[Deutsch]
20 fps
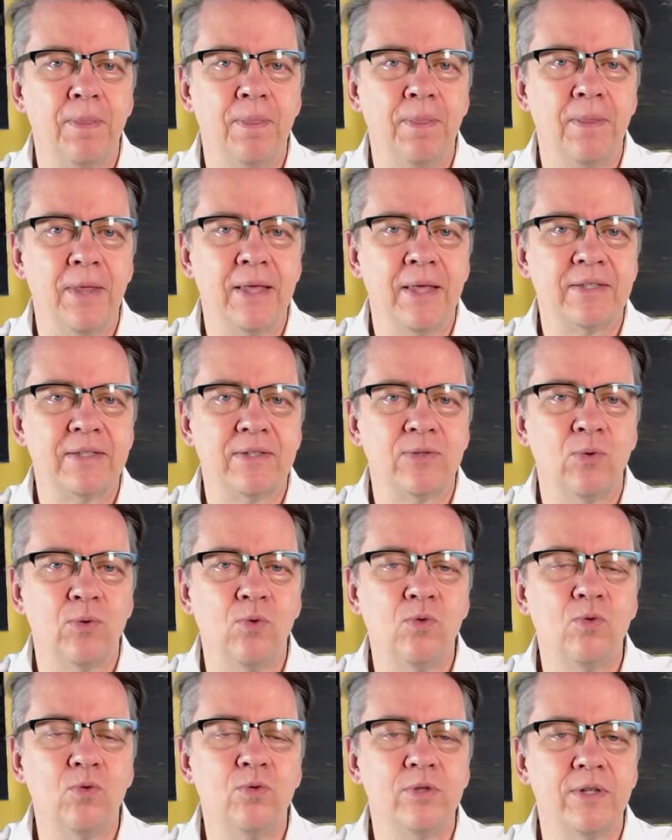es
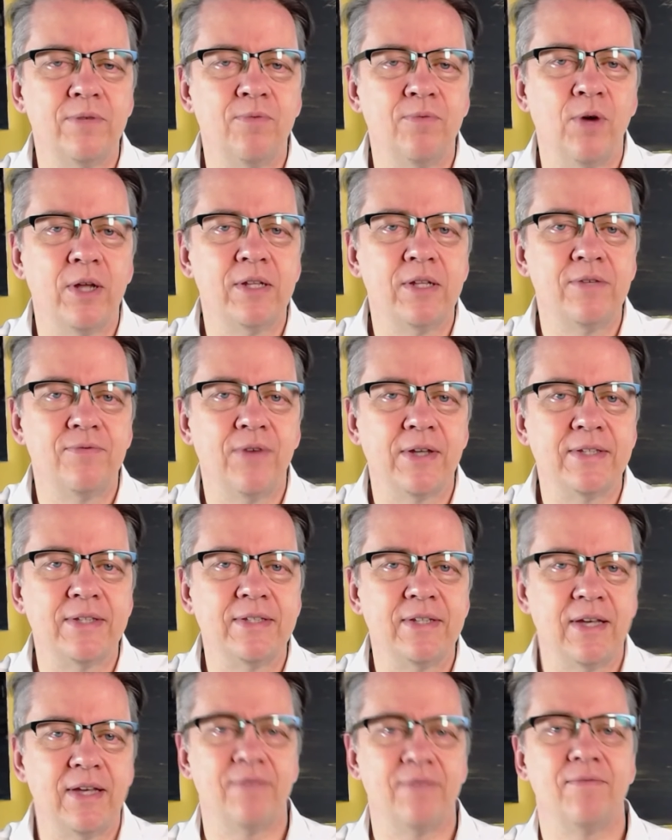so gut in Worte
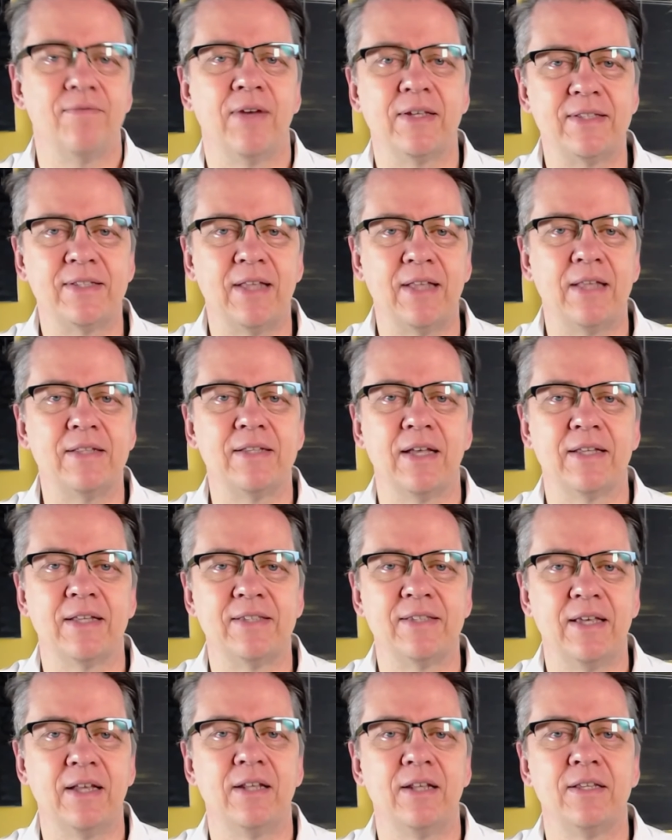fassen kann, was dann
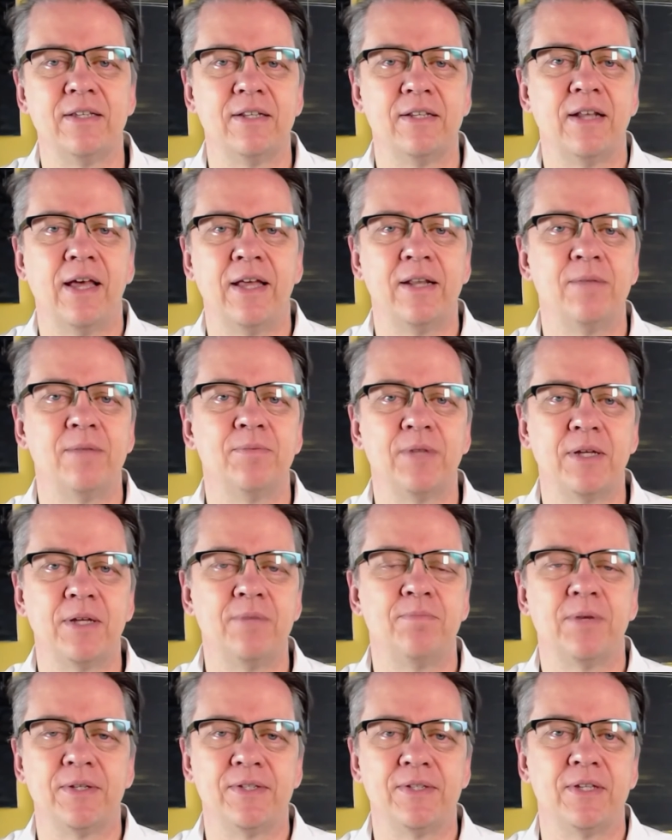tatsächlich in einem
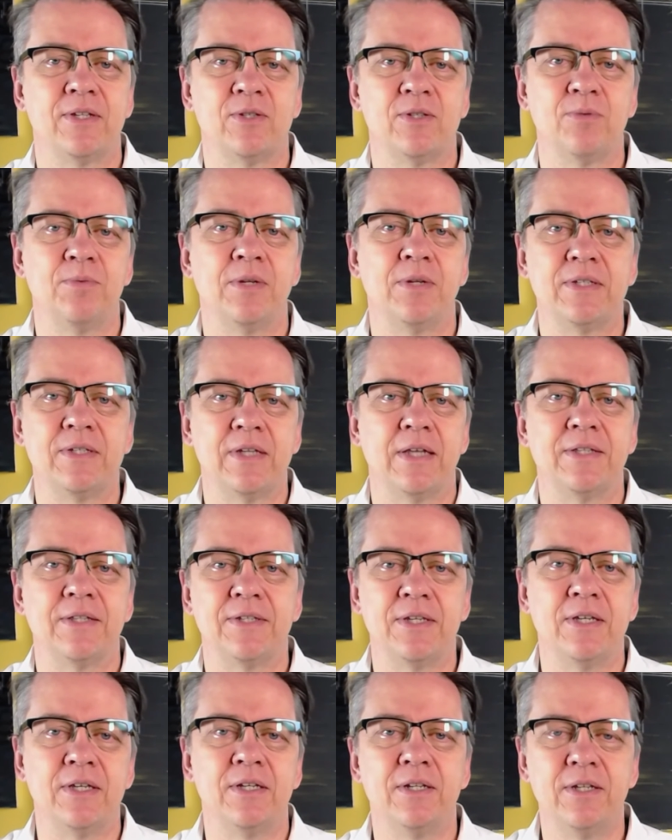drin passiert. Zumindest kann
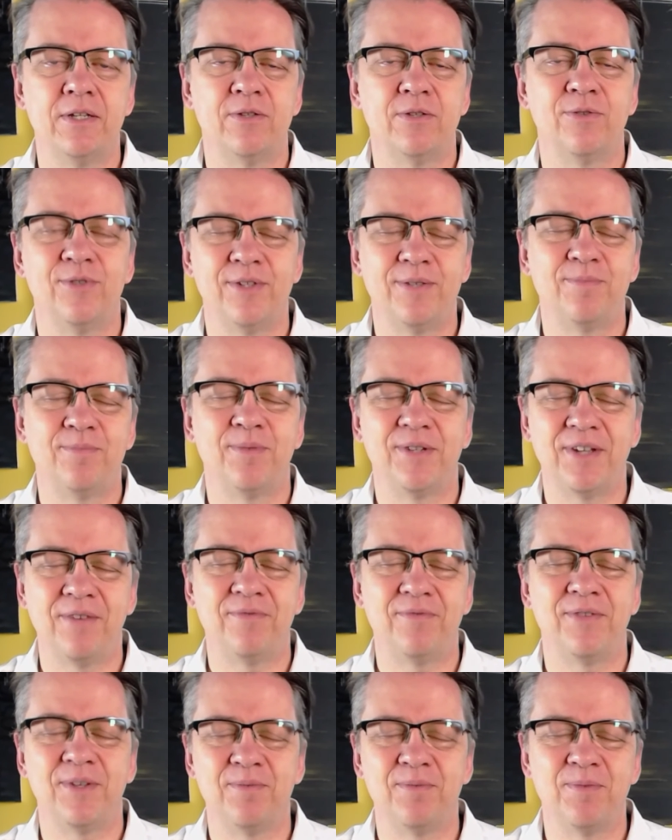es ich nicht und ich
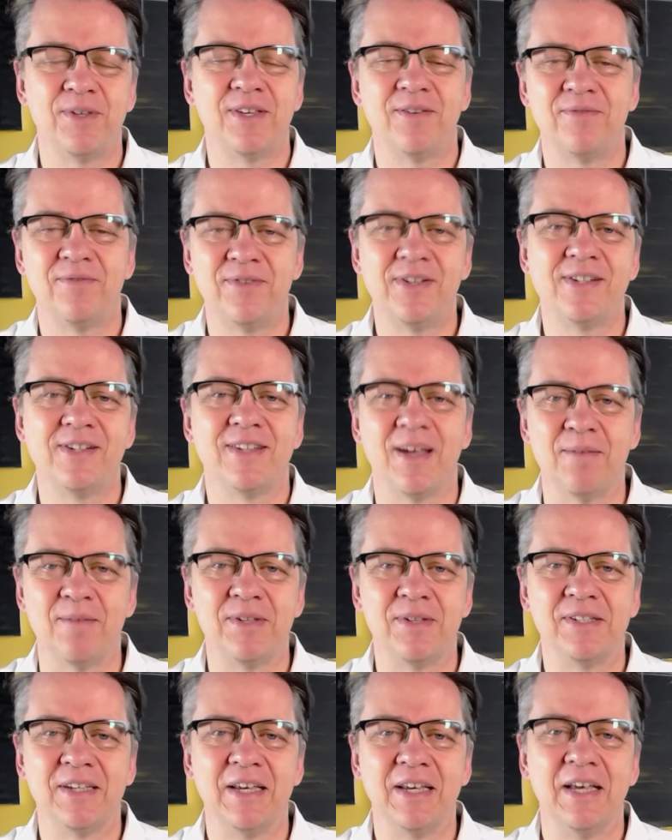beschäftige mich ja viel
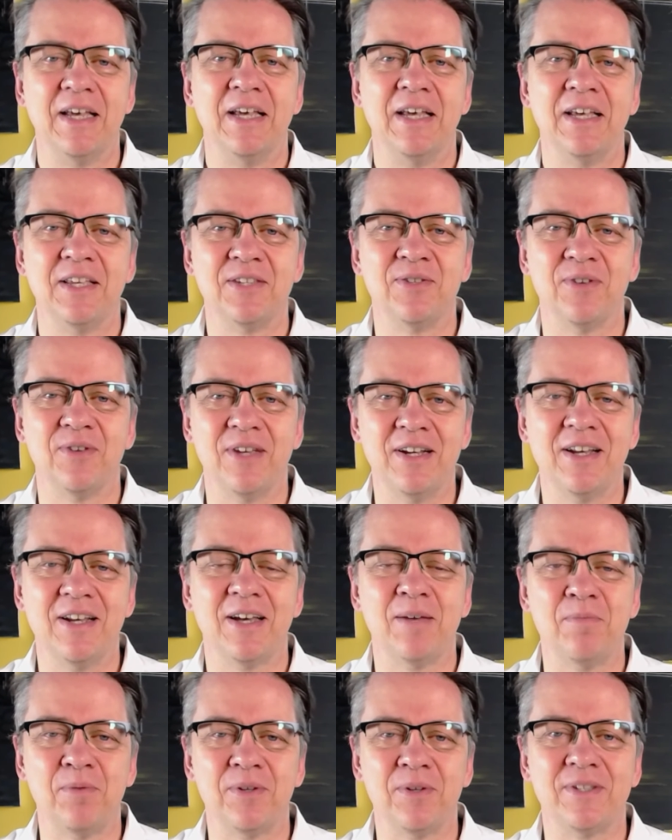damit, so
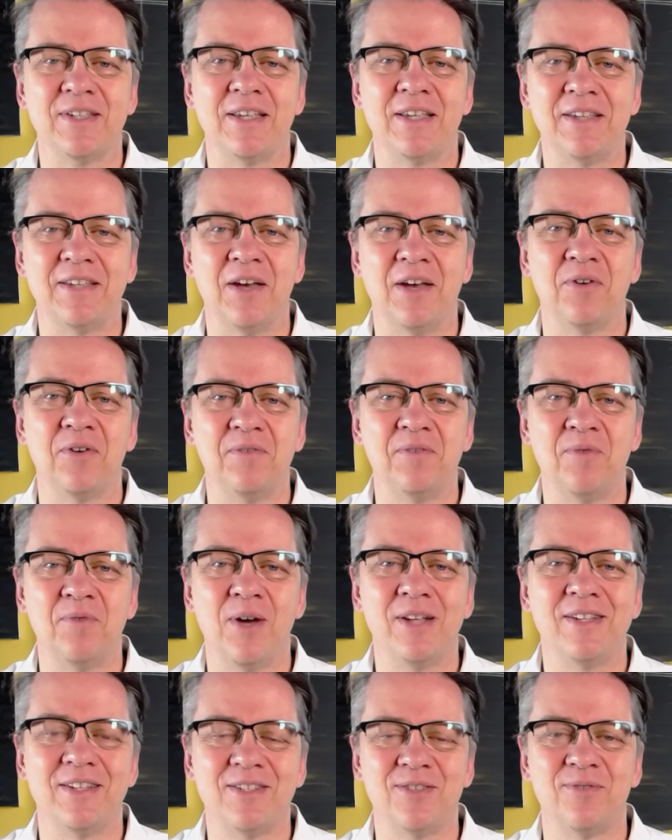innere Prozesse auch in
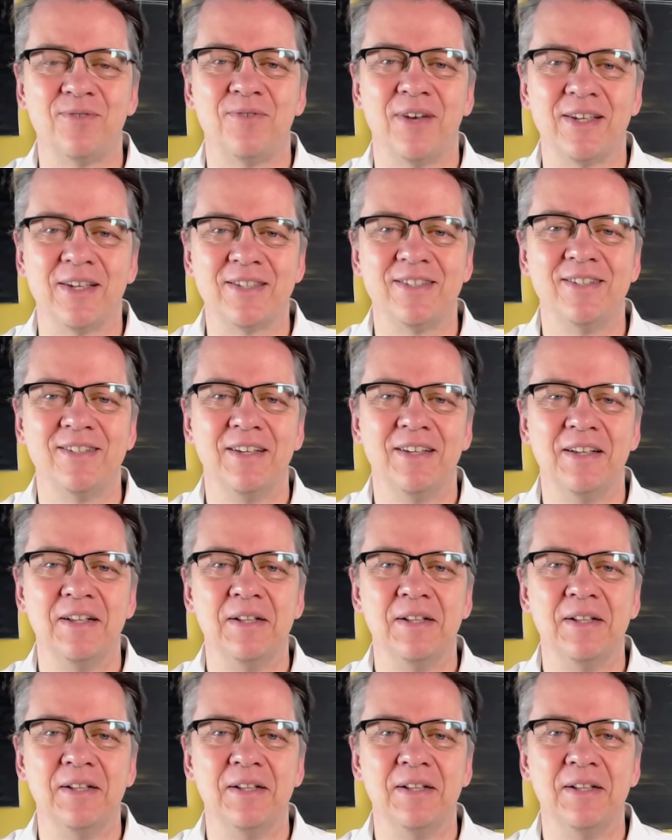Worte zu fassen.